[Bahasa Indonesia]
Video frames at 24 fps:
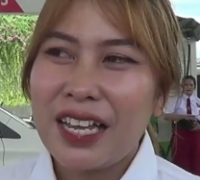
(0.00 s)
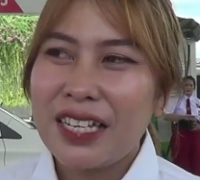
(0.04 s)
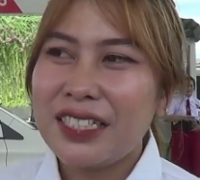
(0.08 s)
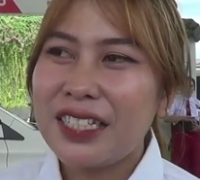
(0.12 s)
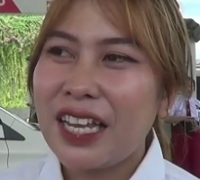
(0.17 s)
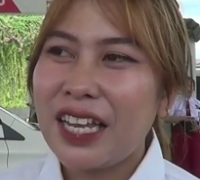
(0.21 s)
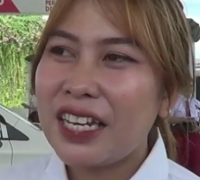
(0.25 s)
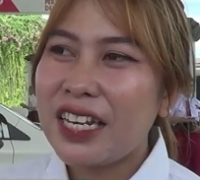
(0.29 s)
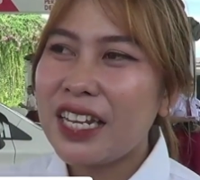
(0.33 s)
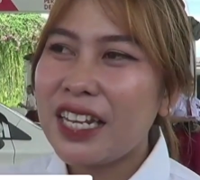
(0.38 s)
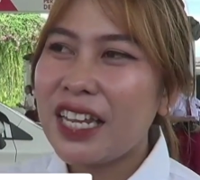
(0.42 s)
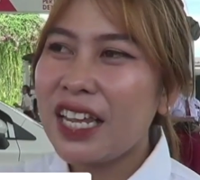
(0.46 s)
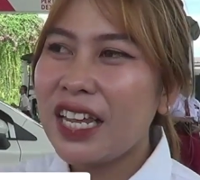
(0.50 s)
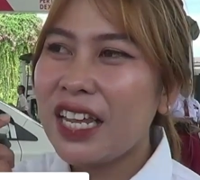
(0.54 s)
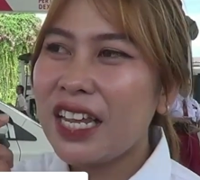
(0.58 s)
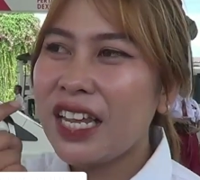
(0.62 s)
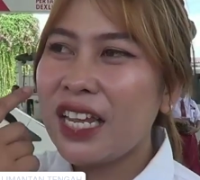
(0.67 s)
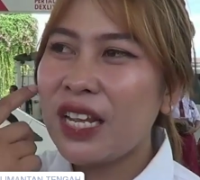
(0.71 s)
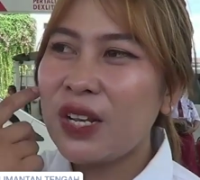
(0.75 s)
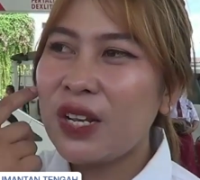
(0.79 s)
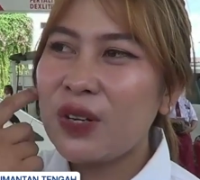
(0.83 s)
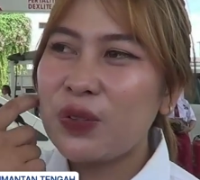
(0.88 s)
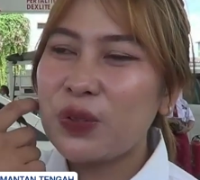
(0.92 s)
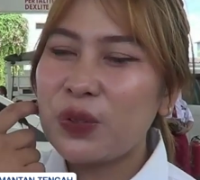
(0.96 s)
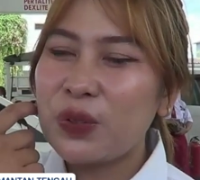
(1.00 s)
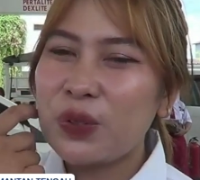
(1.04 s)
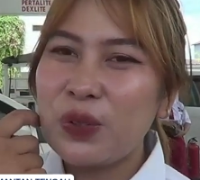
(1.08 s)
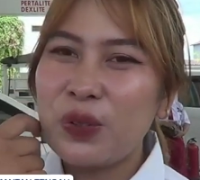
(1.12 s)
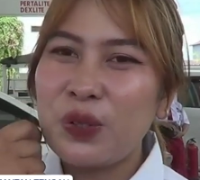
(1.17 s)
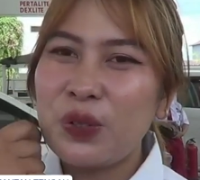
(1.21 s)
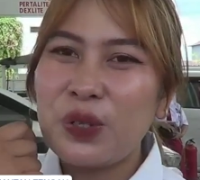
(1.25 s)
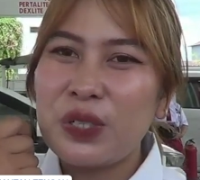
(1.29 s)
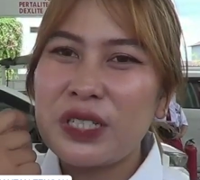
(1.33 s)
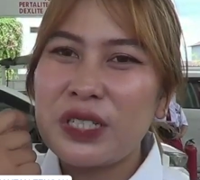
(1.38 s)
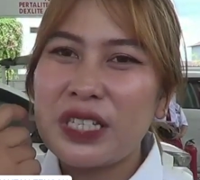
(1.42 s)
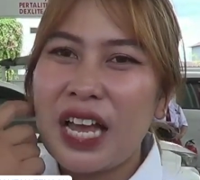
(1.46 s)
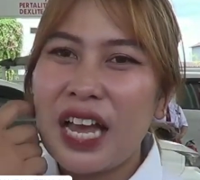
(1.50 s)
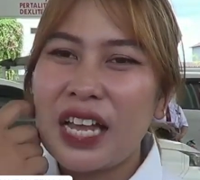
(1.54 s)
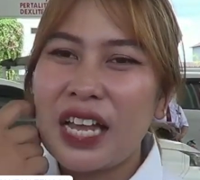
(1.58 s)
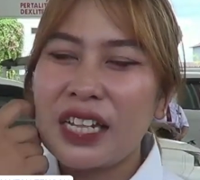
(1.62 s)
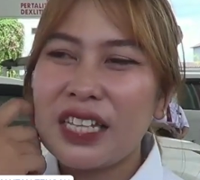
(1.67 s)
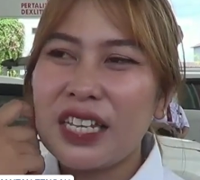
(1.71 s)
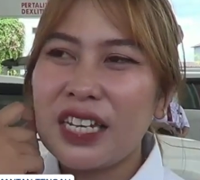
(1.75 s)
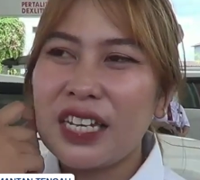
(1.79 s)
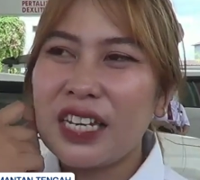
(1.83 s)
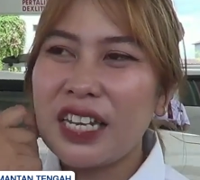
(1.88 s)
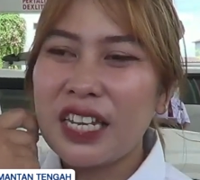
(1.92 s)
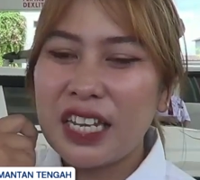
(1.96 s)
Jadi untuk
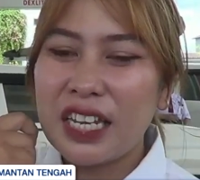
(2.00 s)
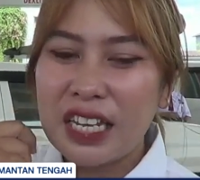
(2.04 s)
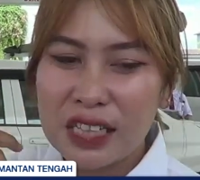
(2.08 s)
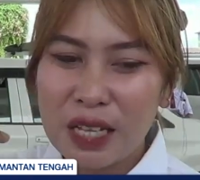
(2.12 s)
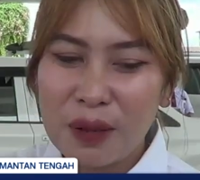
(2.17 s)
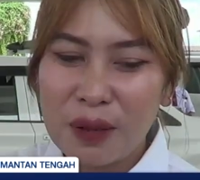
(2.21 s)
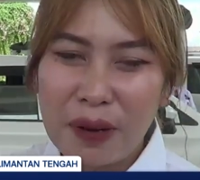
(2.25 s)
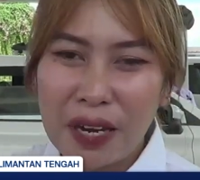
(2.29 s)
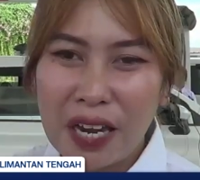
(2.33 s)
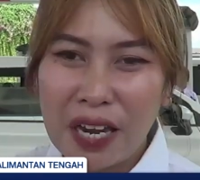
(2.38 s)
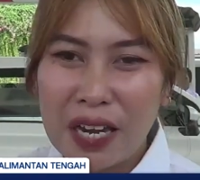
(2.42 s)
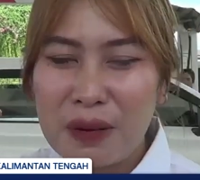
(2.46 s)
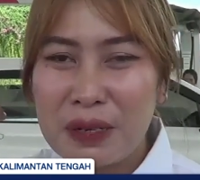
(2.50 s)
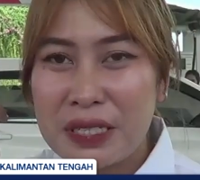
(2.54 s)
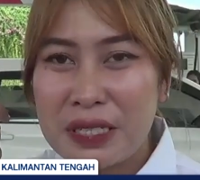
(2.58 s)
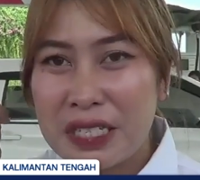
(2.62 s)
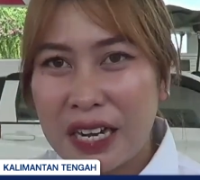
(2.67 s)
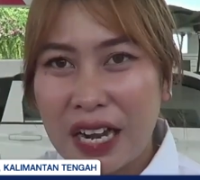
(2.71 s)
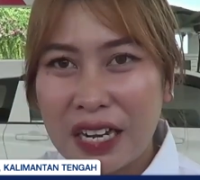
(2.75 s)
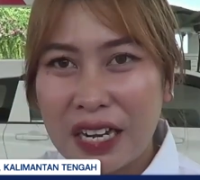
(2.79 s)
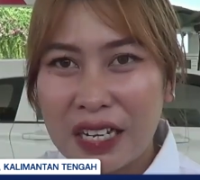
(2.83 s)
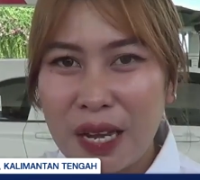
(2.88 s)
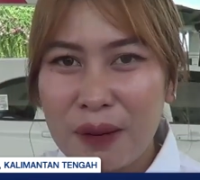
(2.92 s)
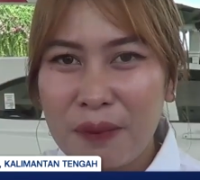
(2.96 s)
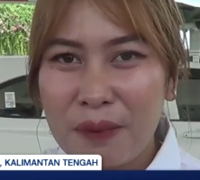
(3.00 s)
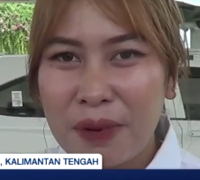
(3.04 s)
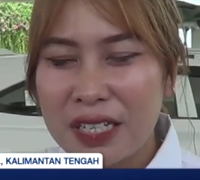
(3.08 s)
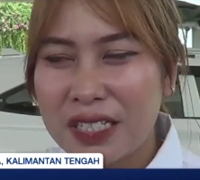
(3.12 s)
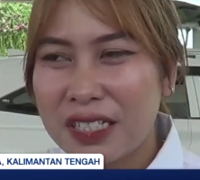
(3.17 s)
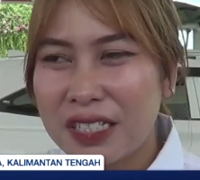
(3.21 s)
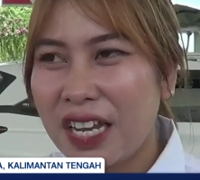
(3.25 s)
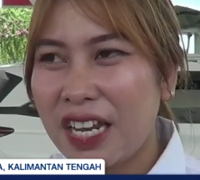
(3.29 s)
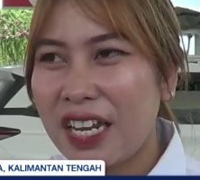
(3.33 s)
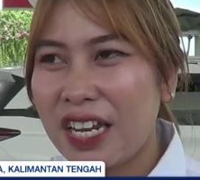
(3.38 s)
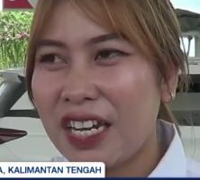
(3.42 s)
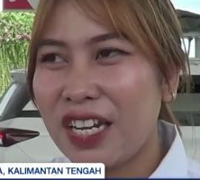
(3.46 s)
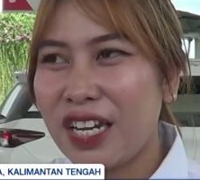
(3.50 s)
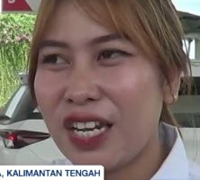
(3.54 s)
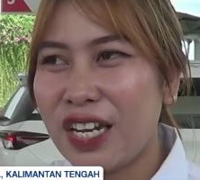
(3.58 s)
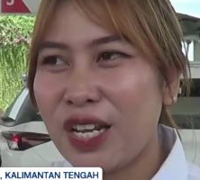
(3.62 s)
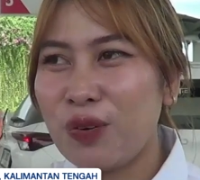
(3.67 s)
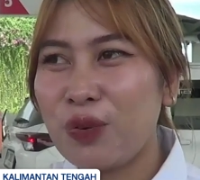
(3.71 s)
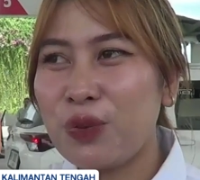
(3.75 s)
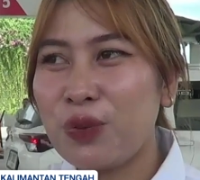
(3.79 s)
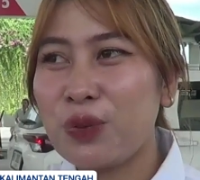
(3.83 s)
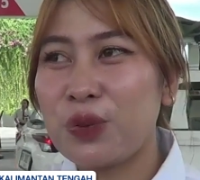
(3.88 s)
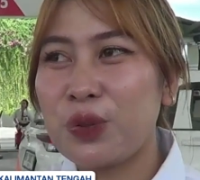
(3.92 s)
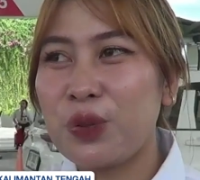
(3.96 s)
saat ini kita pakai seragam SD ini
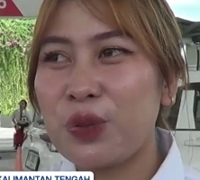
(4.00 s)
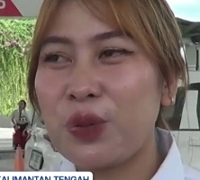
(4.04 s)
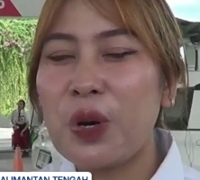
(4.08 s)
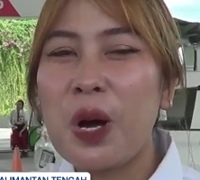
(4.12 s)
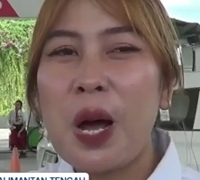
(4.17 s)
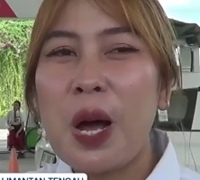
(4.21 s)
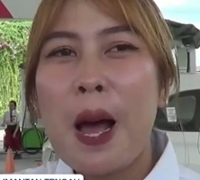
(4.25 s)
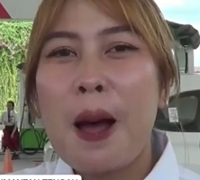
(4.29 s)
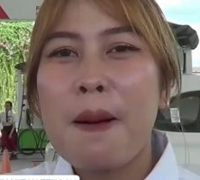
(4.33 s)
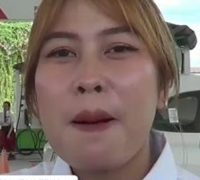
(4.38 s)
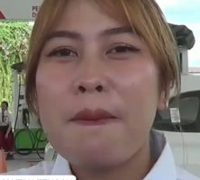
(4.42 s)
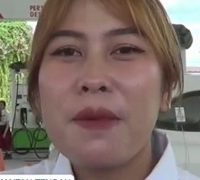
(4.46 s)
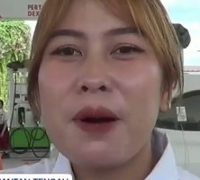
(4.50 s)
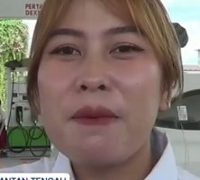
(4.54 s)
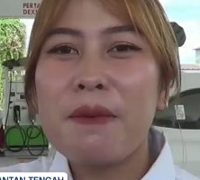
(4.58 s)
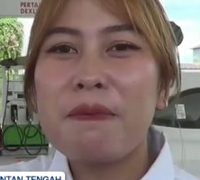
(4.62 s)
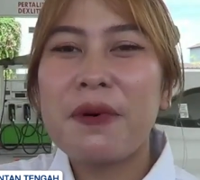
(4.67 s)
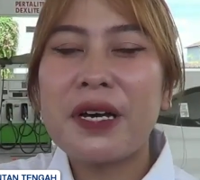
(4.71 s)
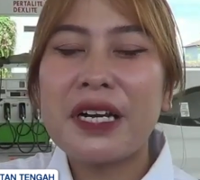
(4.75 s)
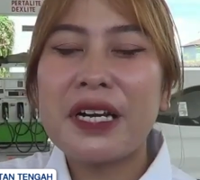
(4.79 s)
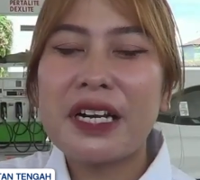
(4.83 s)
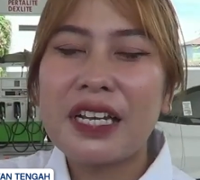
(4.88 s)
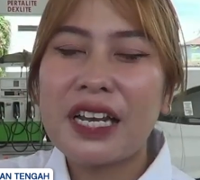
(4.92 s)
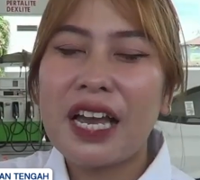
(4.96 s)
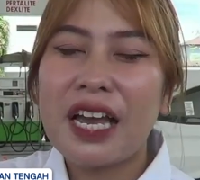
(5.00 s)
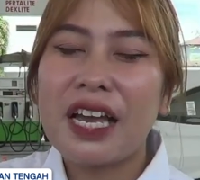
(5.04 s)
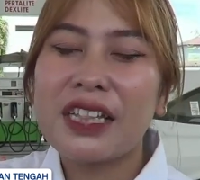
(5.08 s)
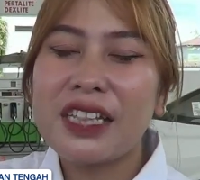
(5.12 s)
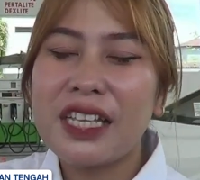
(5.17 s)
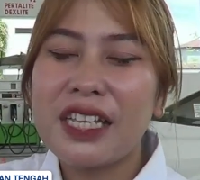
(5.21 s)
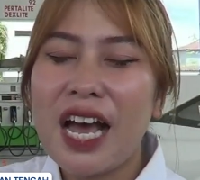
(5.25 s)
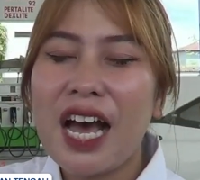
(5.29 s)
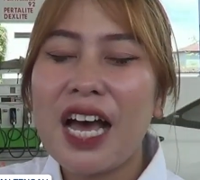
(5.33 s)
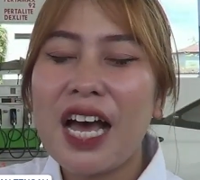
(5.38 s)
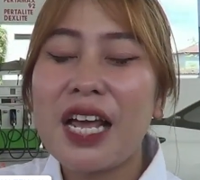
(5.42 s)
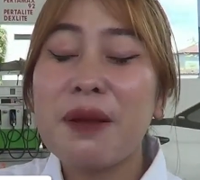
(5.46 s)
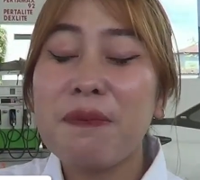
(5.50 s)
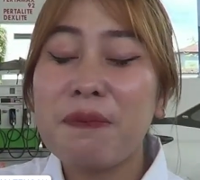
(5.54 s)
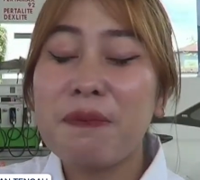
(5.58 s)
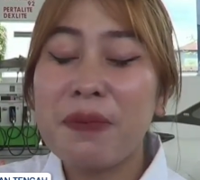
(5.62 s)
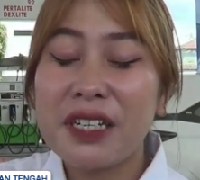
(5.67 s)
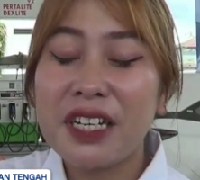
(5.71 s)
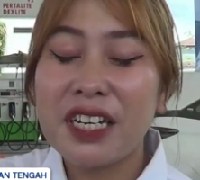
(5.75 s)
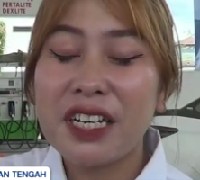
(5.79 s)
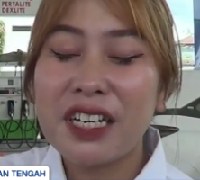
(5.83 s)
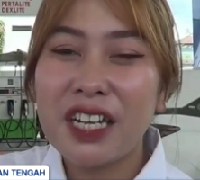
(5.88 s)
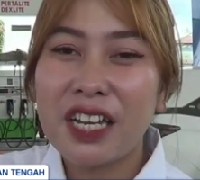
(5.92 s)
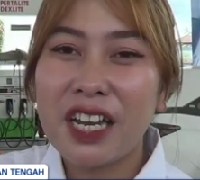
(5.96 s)
untuk memperingati Hari
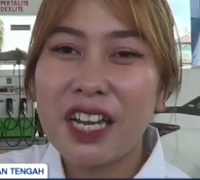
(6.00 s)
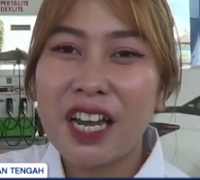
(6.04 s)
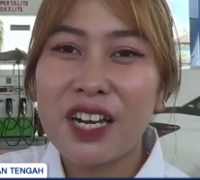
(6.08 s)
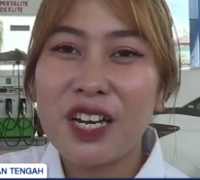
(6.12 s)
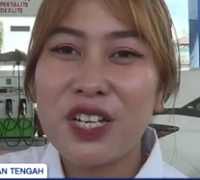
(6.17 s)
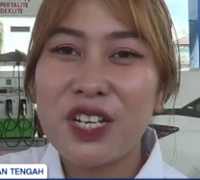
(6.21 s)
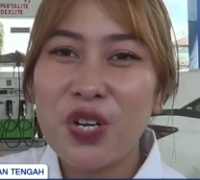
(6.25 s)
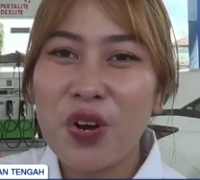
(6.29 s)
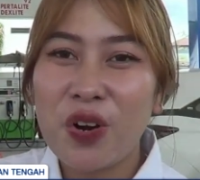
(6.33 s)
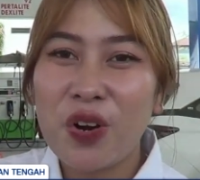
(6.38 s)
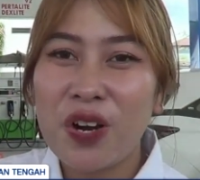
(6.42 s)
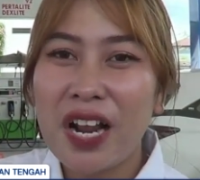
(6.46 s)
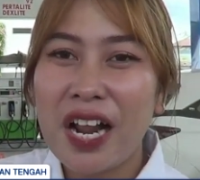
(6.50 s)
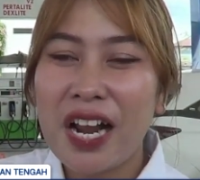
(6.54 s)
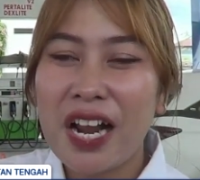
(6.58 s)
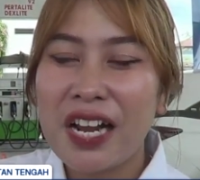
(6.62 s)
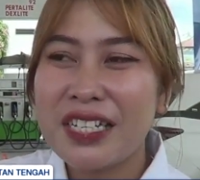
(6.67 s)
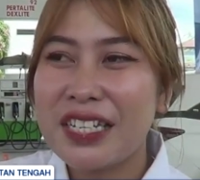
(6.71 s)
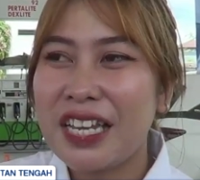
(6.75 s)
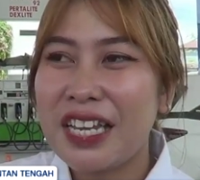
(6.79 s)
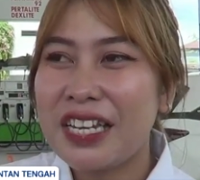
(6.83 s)
Pendidikan Nasional.